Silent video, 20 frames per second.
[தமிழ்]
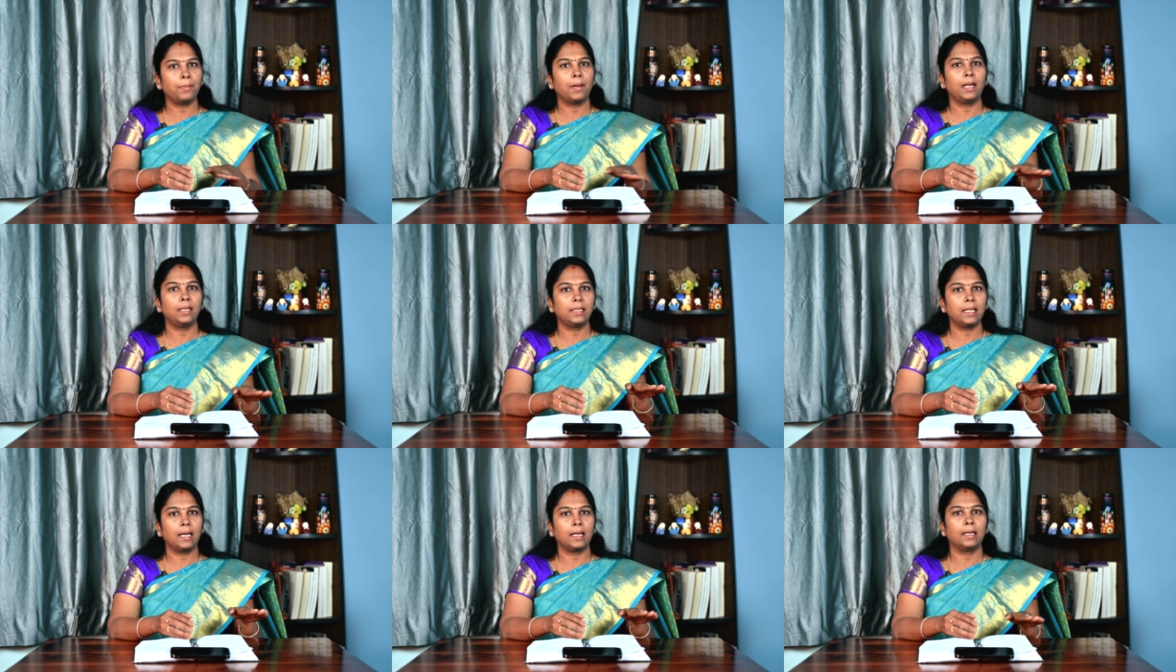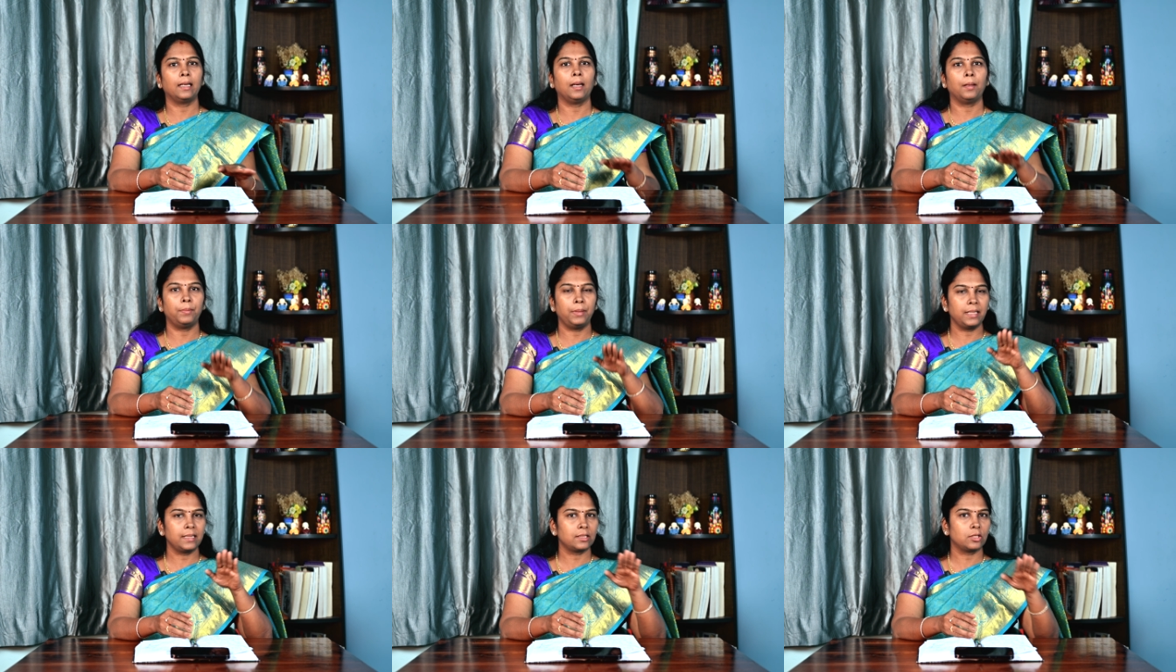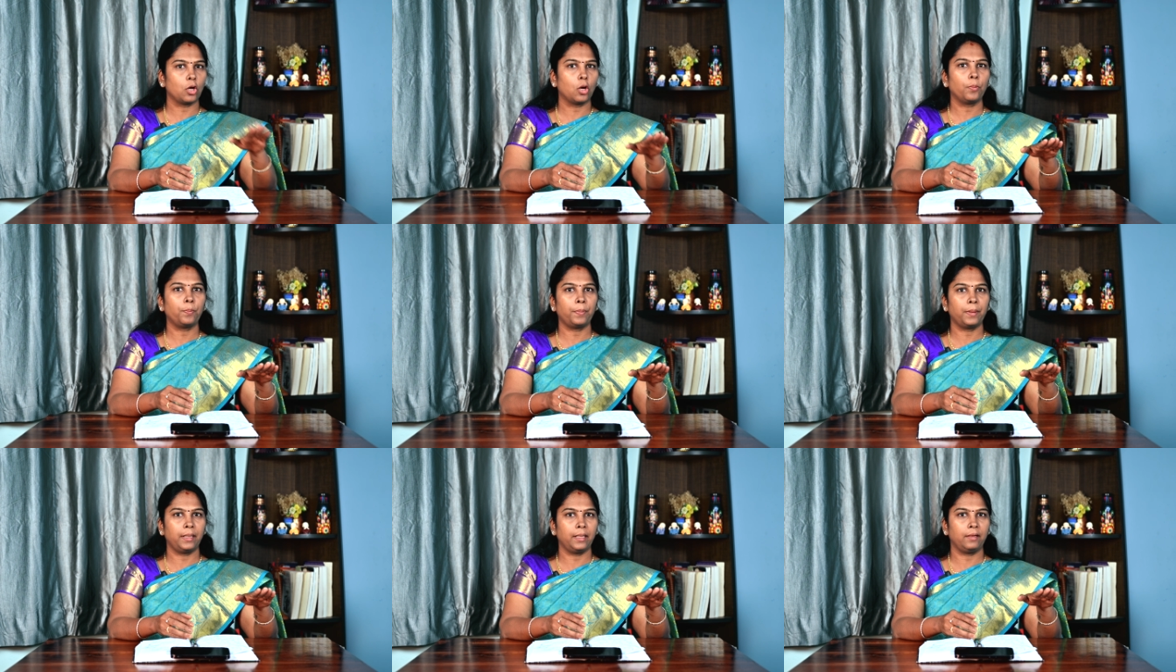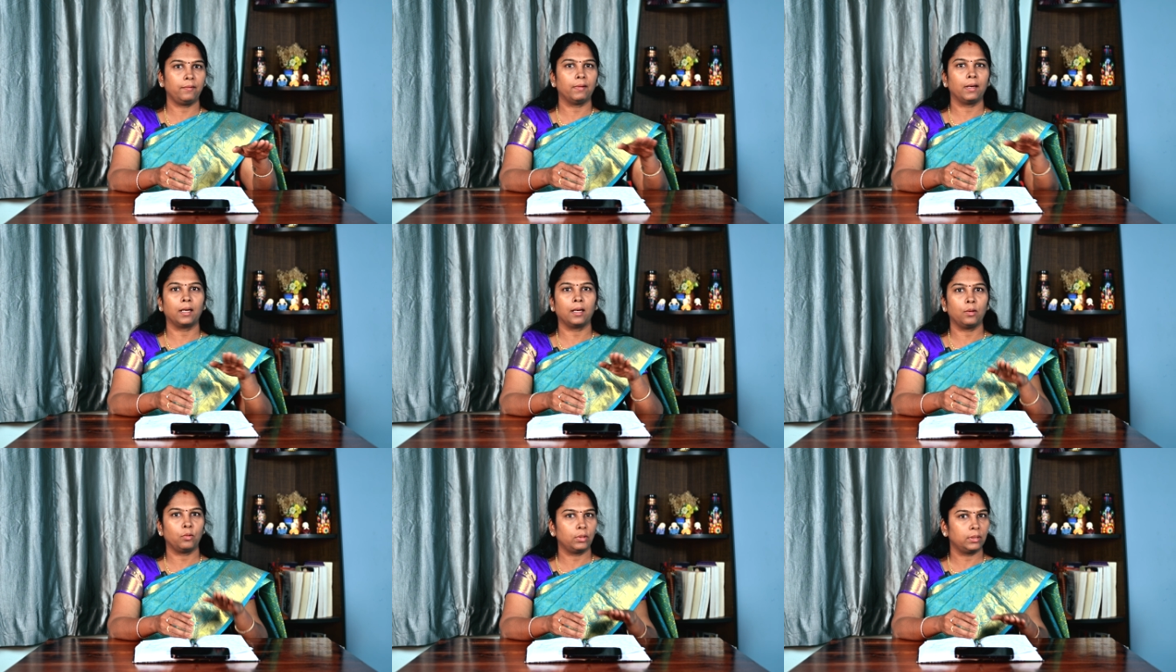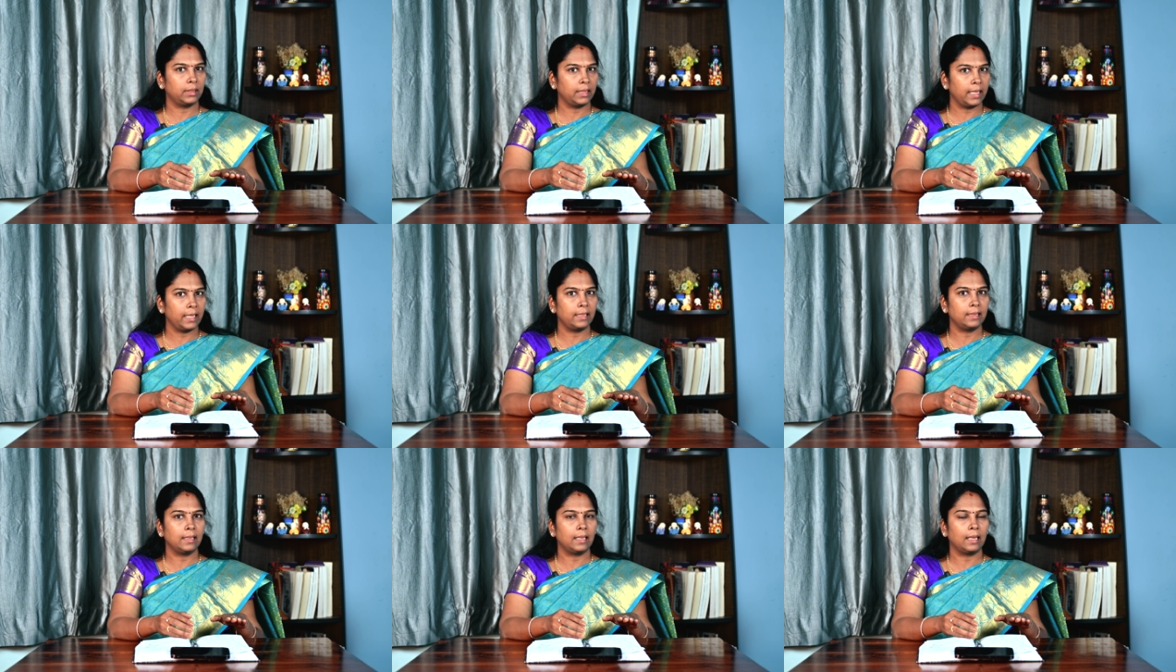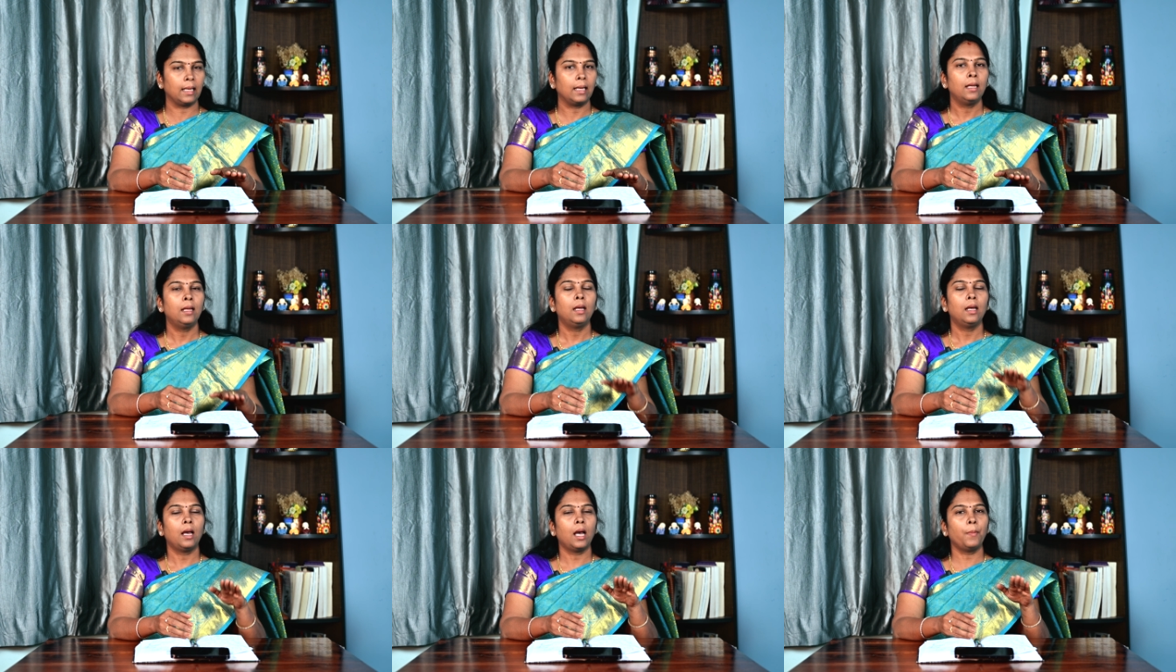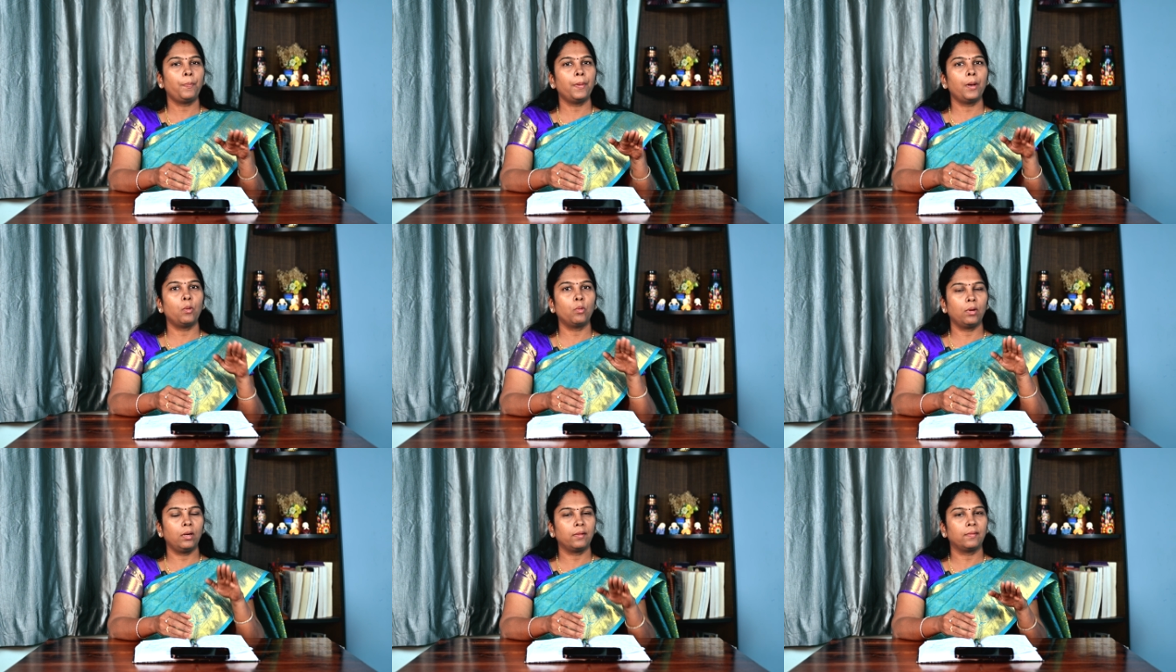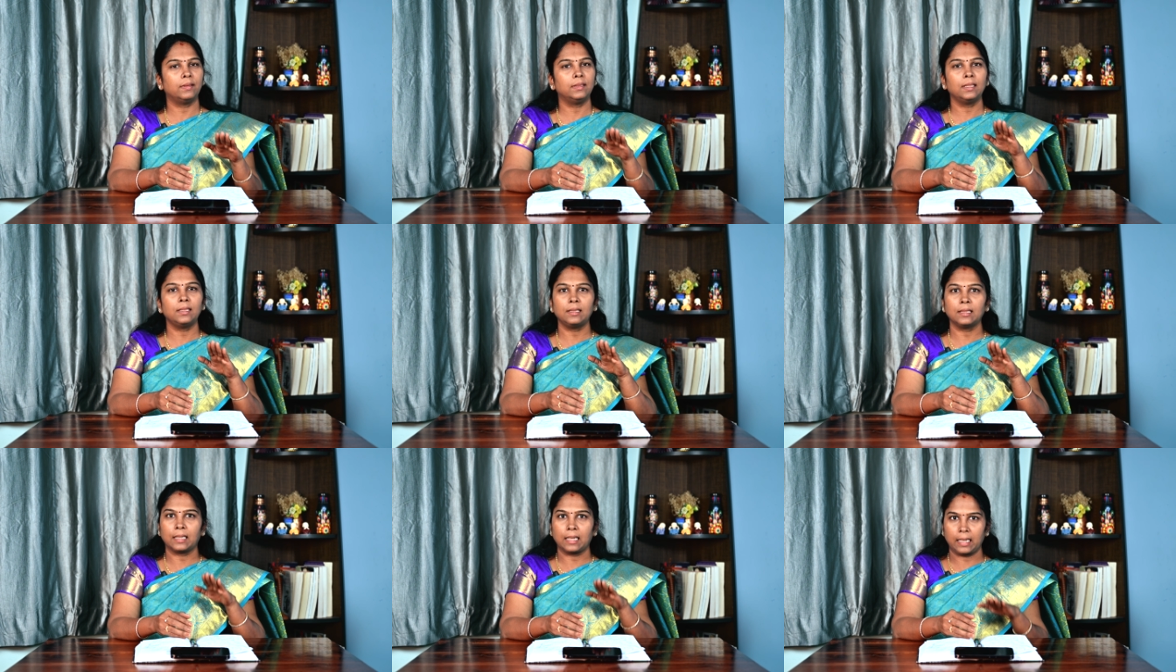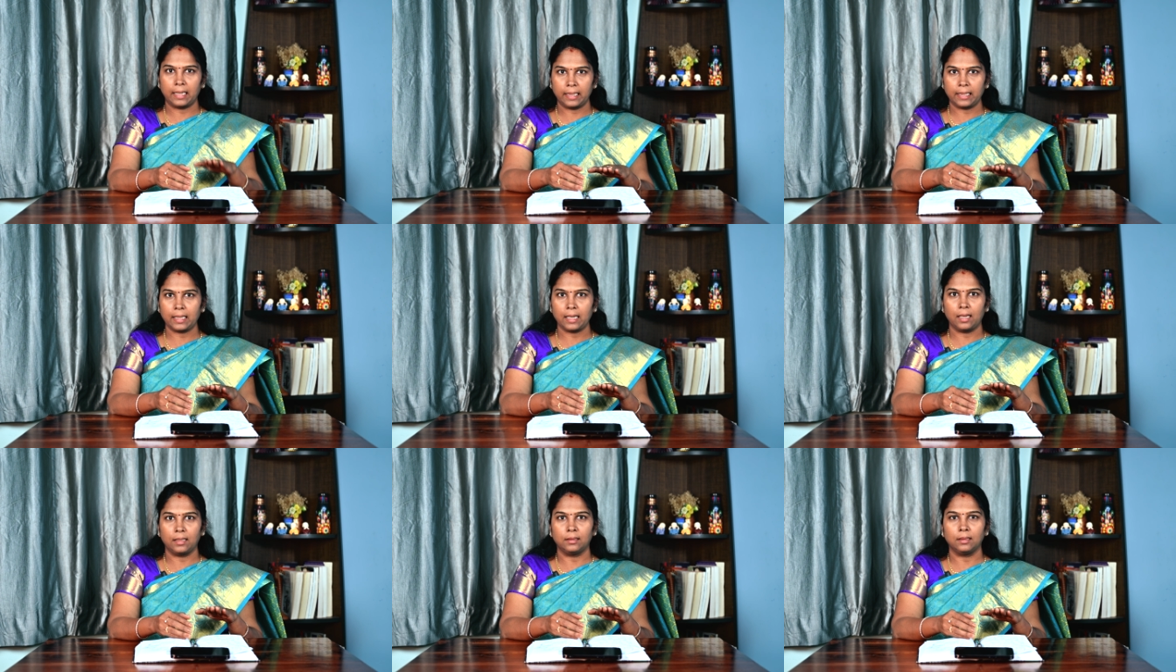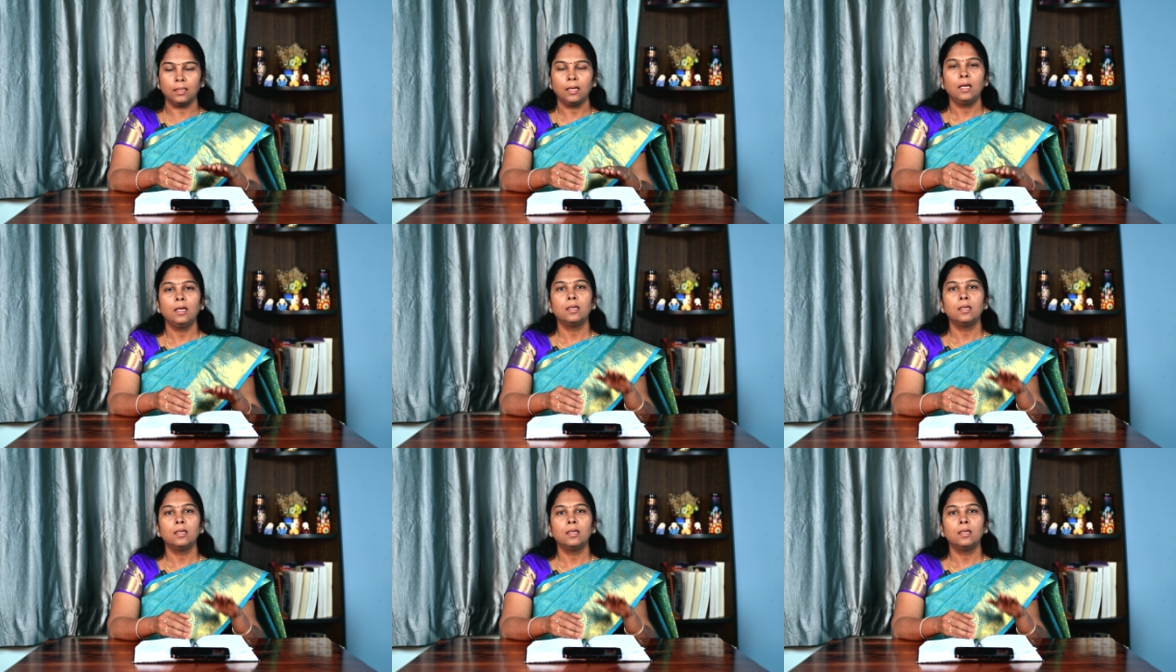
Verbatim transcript: மாட்டாங்க அப்படி ஸ்டாப் பண்ணிடுவாங்க அவங்க தேடுதலை அப்போ அவங்களுக்கு வந்து அது கிடைக்காது